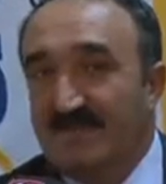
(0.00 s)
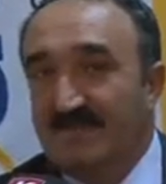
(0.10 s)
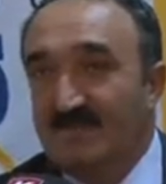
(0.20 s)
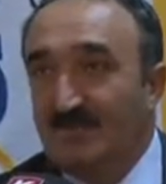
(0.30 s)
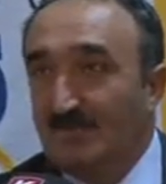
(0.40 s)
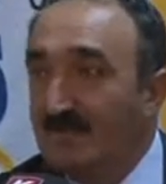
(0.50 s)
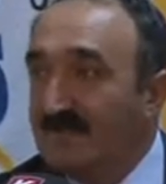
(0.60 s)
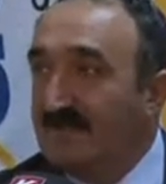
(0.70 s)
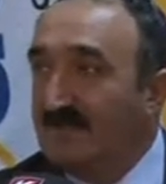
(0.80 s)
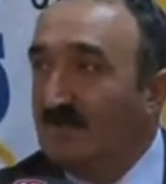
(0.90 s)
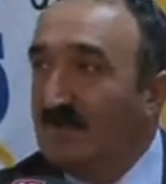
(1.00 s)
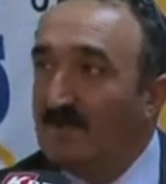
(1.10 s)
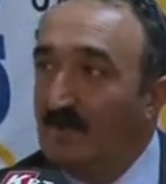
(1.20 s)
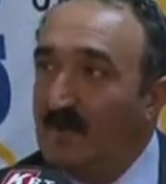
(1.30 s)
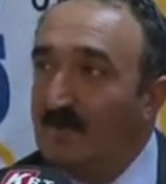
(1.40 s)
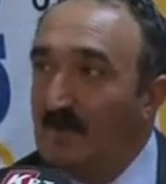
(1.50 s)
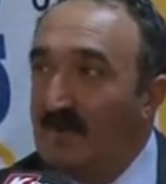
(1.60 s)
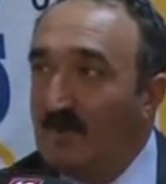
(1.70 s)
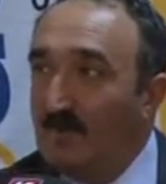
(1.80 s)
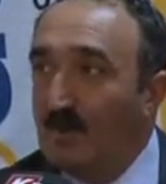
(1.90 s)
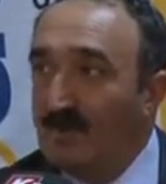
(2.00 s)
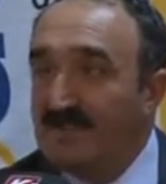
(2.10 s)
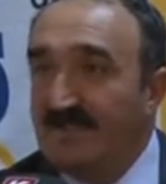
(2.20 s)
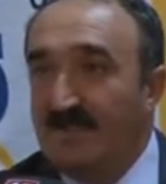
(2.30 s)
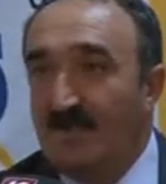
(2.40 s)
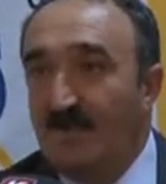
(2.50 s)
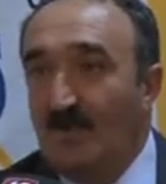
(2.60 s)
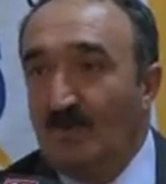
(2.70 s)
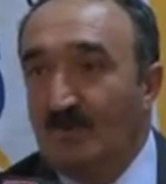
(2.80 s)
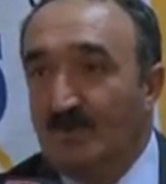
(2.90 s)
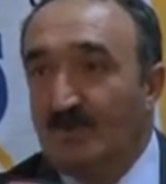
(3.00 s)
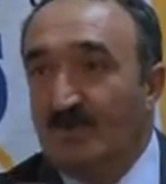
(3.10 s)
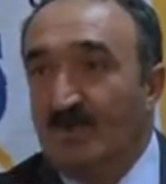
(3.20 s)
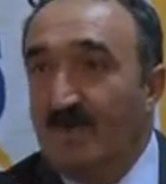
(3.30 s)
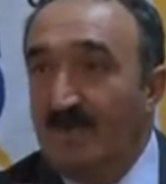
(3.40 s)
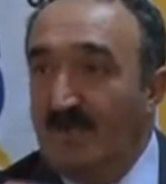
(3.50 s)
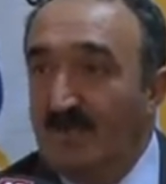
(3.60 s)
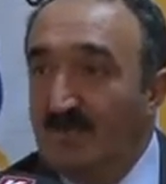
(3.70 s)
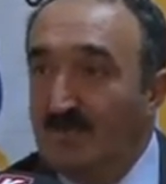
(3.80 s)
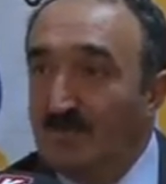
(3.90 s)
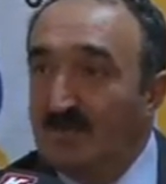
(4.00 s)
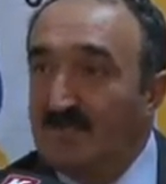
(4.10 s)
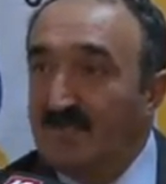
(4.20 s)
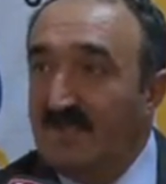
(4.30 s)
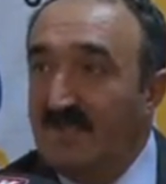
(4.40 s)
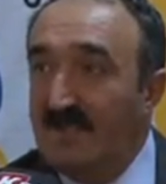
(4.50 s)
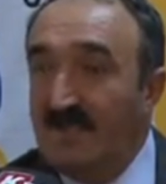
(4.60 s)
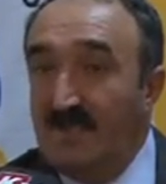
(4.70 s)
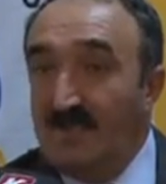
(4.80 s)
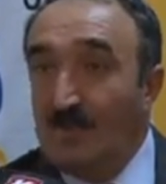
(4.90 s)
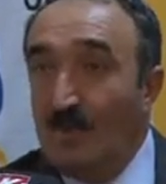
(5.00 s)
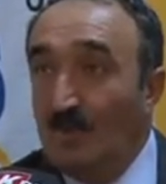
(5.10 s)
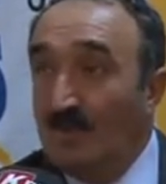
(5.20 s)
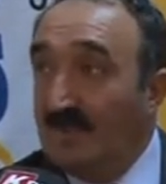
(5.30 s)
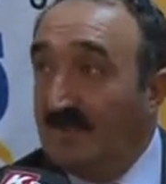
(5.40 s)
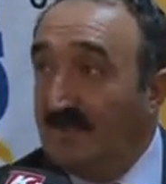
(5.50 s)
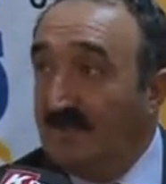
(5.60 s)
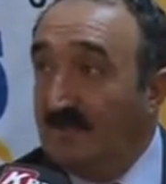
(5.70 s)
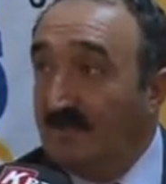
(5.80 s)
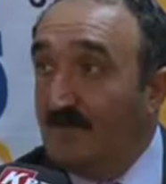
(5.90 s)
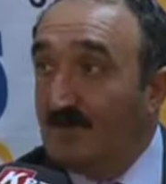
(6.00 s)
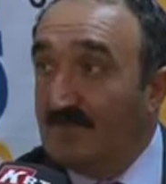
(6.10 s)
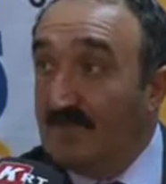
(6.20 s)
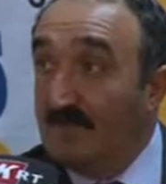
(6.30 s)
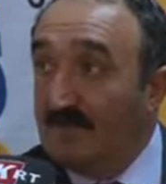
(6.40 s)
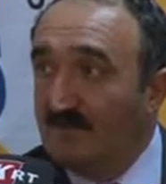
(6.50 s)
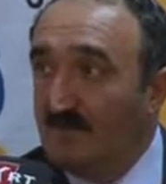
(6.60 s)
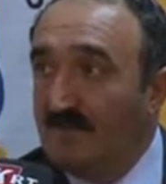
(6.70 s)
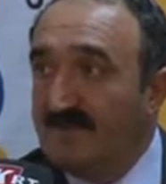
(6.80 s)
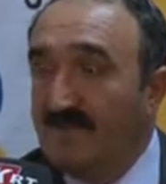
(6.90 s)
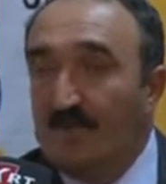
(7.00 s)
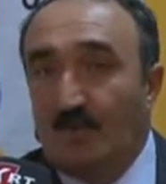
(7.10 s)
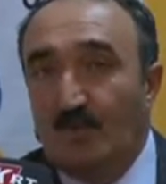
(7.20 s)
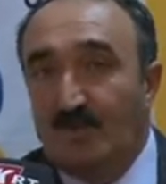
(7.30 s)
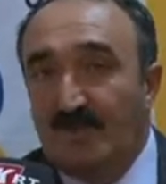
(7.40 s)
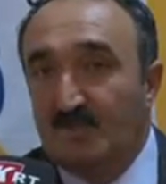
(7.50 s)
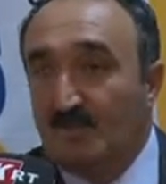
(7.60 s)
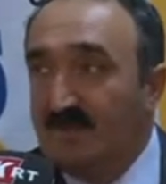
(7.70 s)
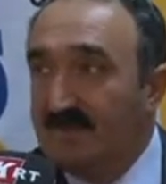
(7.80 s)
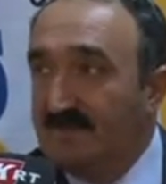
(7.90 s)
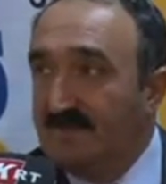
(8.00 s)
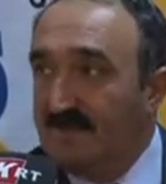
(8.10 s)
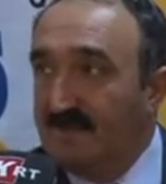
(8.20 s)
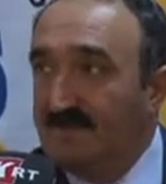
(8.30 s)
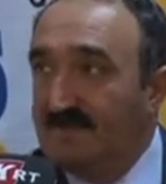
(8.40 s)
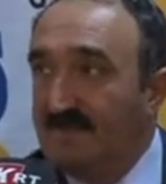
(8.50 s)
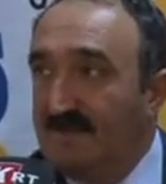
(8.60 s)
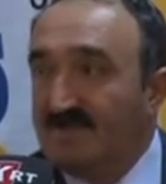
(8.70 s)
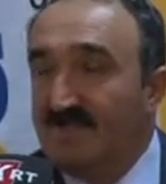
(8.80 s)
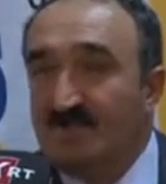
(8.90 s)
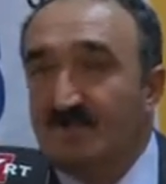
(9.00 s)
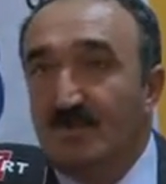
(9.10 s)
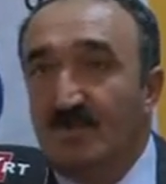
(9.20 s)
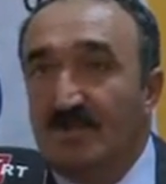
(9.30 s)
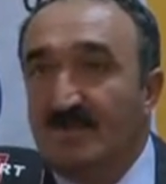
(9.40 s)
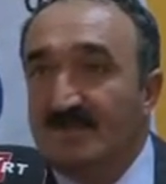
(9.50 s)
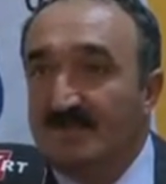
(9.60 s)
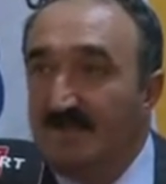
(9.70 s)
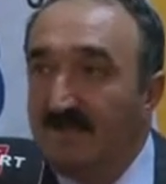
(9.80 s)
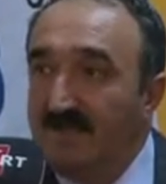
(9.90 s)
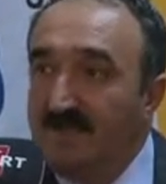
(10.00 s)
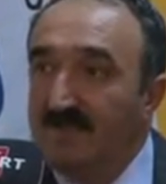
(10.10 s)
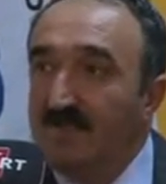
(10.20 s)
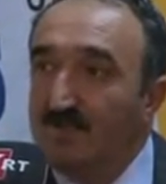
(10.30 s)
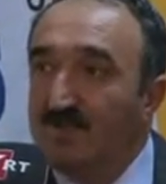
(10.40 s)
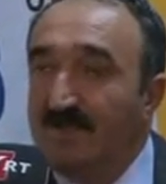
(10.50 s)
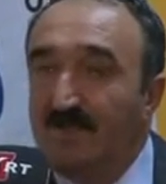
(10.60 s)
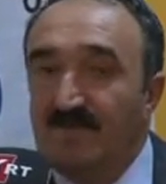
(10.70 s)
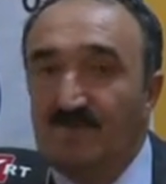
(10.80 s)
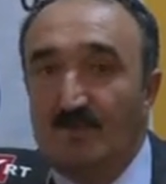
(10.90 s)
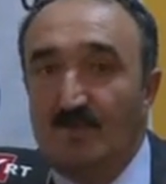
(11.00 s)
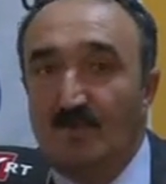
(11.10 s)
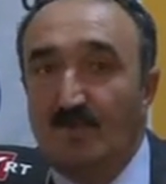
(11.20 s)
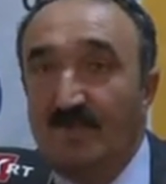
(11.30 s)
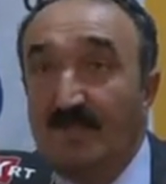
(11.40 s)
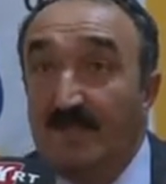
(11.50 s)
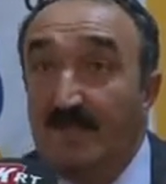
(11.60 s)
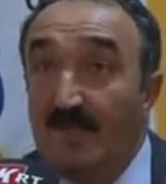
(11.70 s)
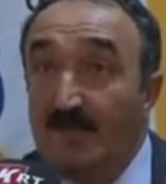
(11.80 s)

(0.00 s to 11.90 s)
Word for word: var. İşte Şubat ayı bunlar dönem dönem bu projeler oluşuyor. Ee, Şubat'ta yoğun olarak e, projelere başvurulması gerekiyor. 1 Şubat e, bizim başlangıç noktamız. Yılda 3 kere başvuruluyor bunlara.